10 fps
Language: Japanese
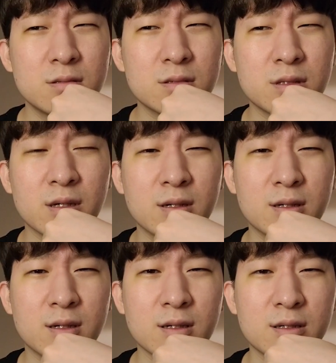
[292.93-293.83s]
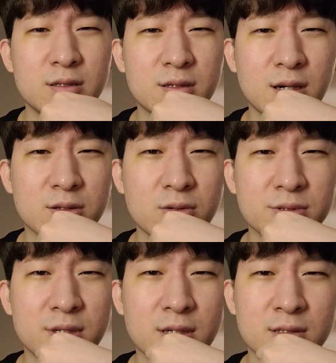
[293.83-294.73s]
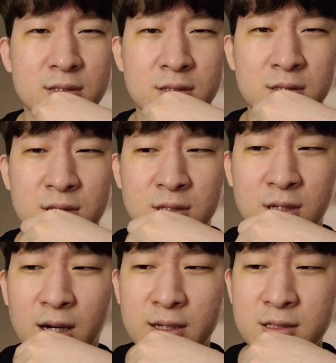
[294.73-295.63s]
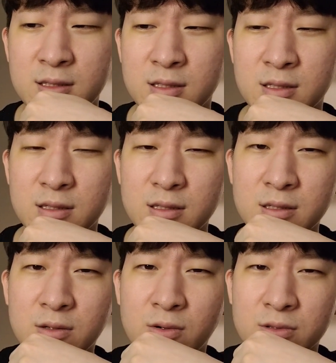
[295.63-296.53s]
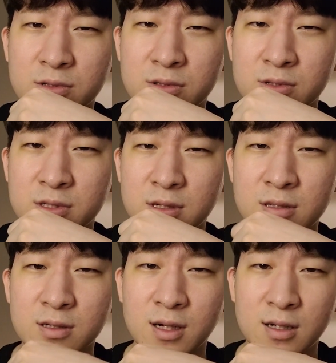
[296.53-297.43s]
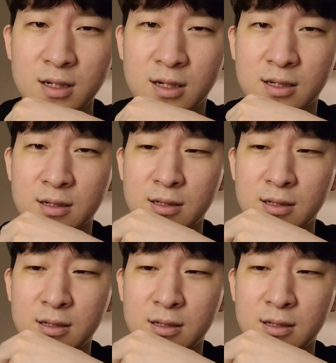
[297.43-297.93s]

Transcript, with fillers: せっかく加藤さんに会いに行こうとしてるから、